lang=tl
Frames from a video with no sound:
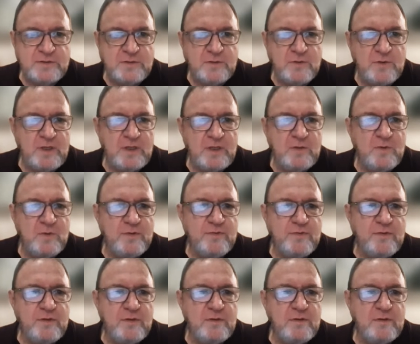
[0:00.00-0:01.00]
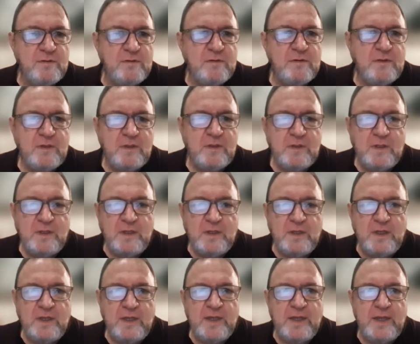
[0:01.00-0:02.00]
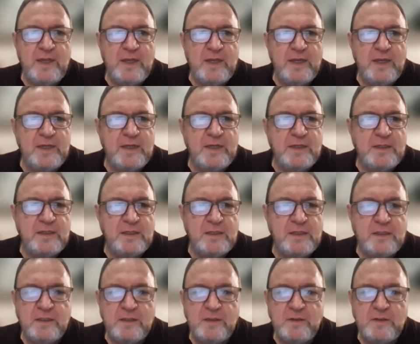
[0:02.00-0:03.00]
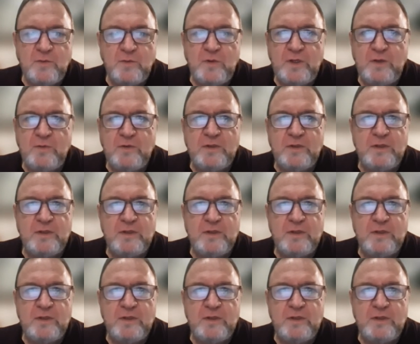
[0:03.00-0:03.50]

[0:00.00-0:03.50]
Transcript: naituro niya ang mga epektibong paraan upang mabuo ang